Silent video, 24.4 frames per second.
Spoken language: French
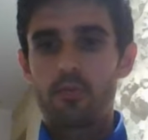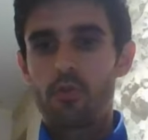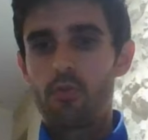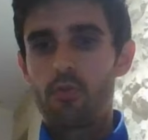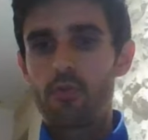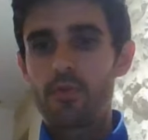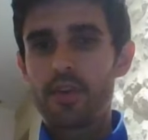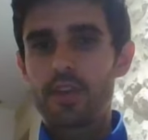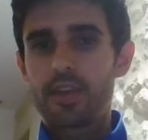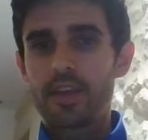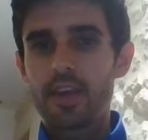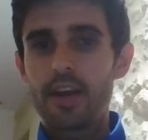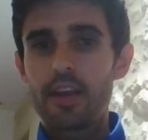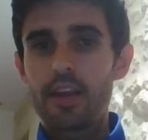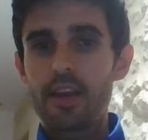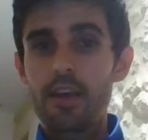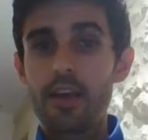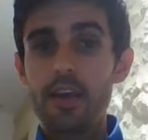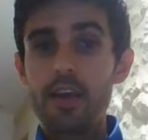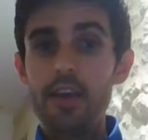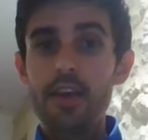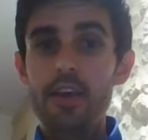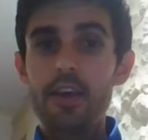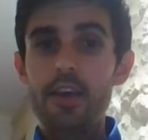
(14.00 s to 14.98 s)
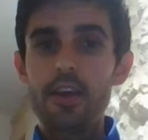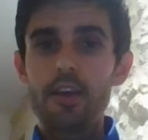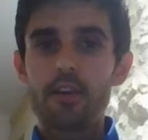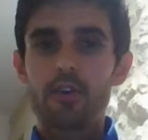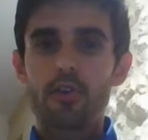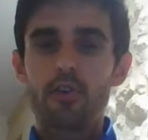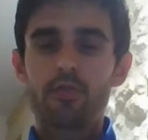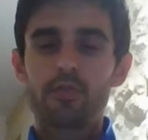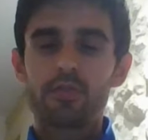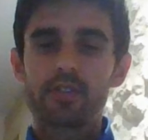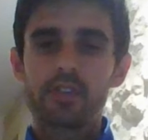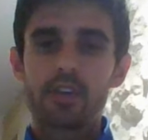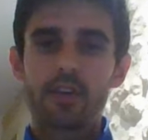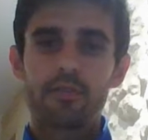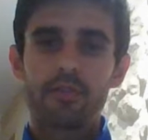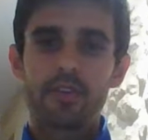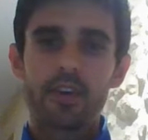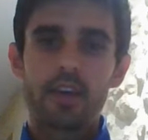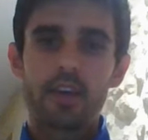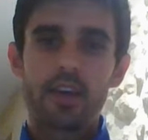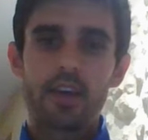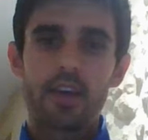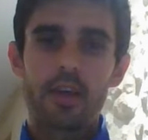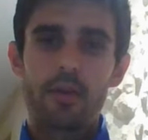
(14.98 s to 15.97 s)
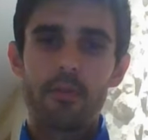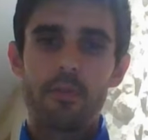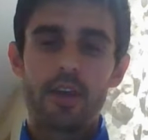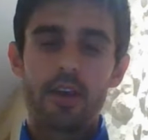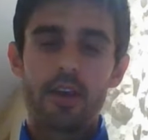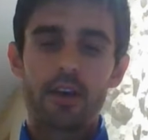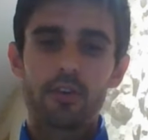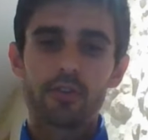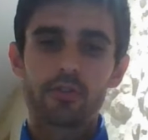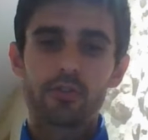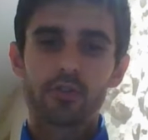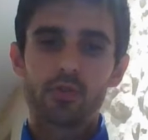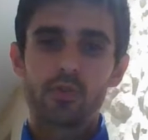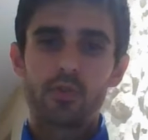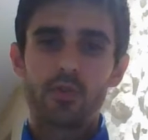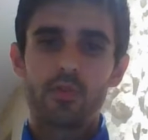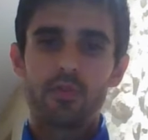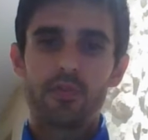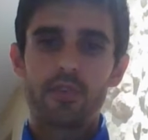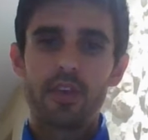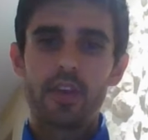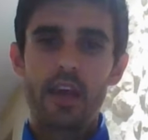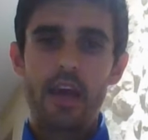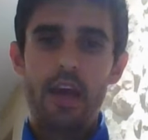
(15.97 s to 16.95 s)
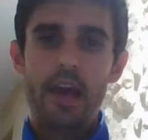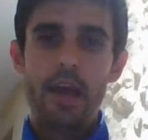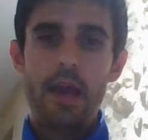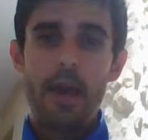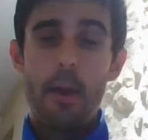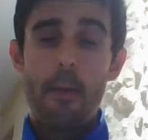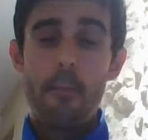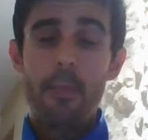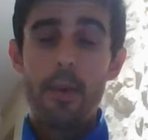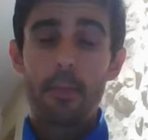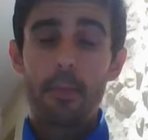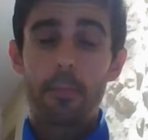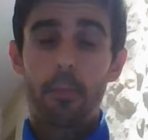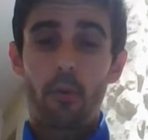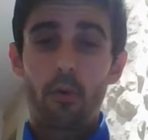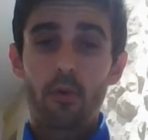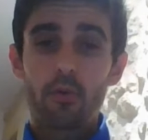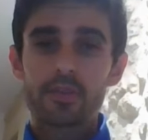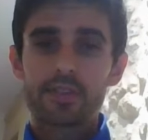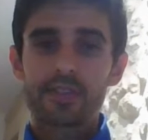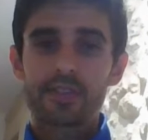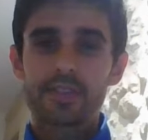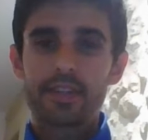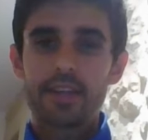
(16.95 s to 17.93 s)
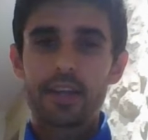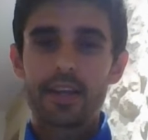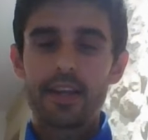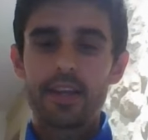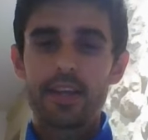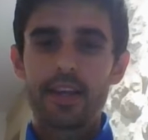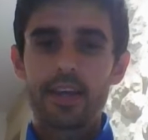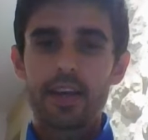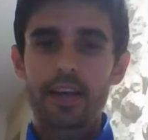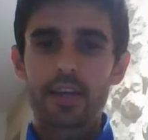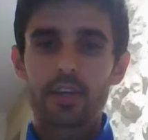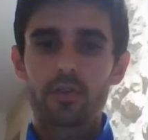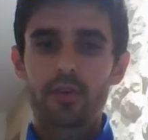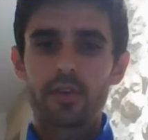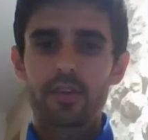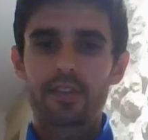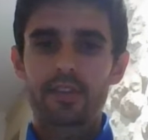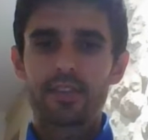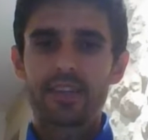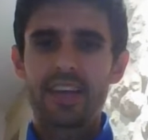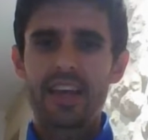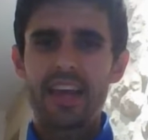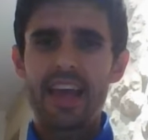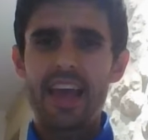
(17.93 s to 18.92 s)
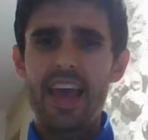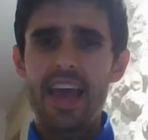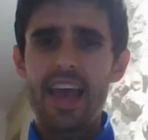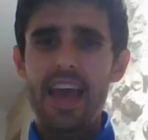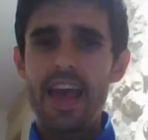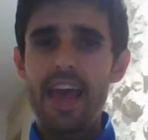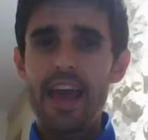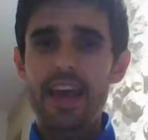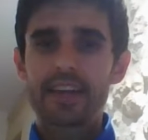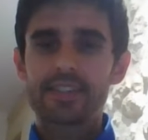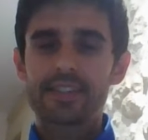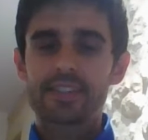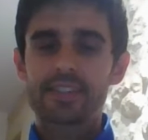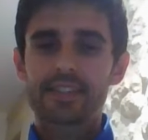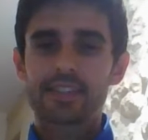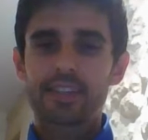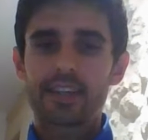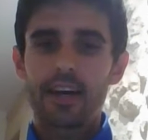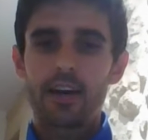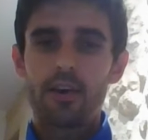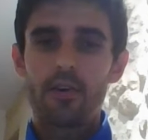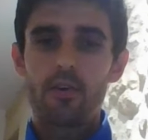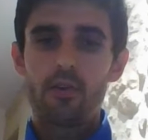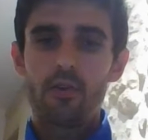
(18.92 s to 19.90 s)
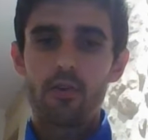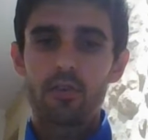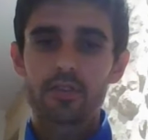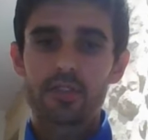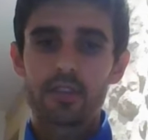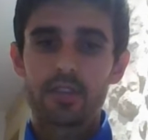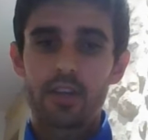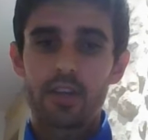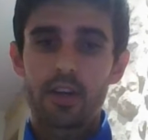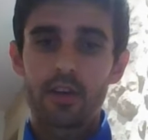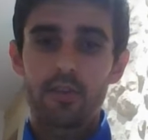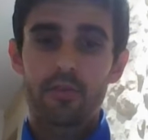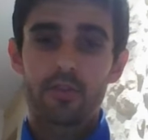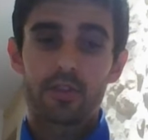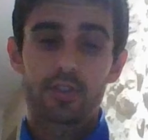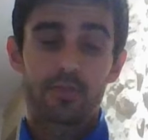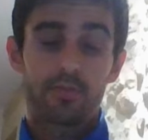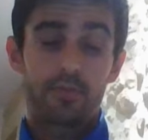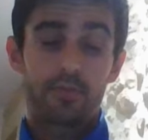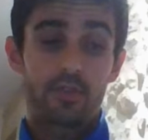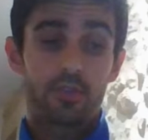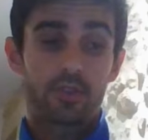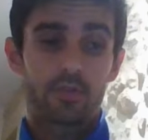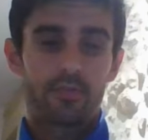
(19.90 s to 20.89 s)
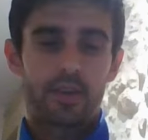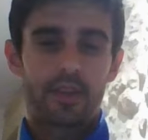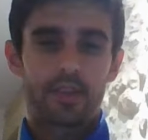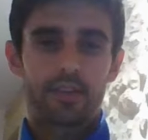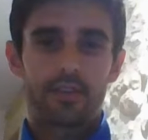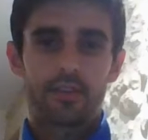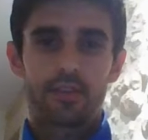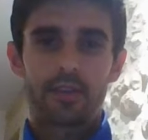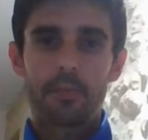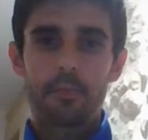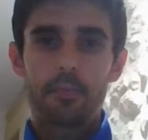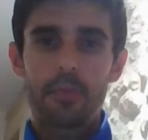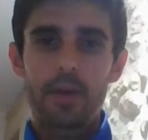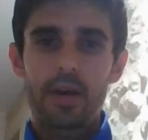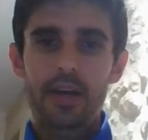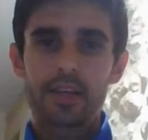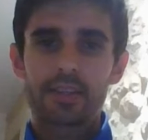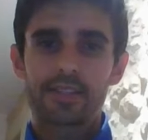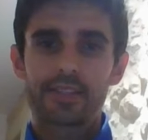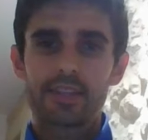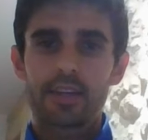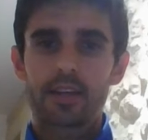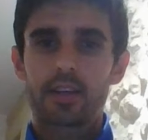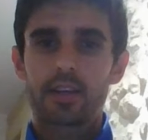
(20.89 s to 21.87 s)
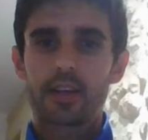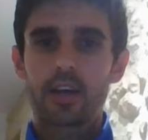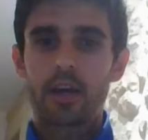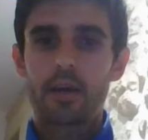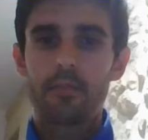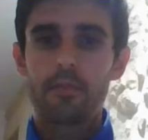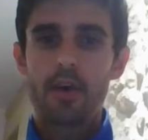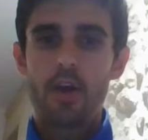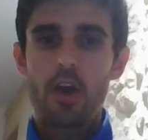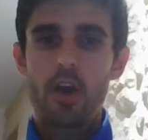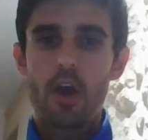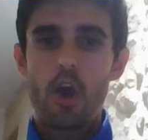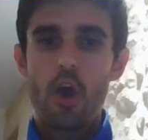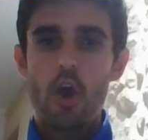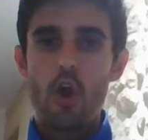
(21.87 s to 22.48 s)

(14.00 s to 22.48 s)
un bon week-end et que vous avez eh bien, suivi mes pronostics Liga qui ont été extraordinaires. Franchement, je ne m'attendais pas à ça quand même.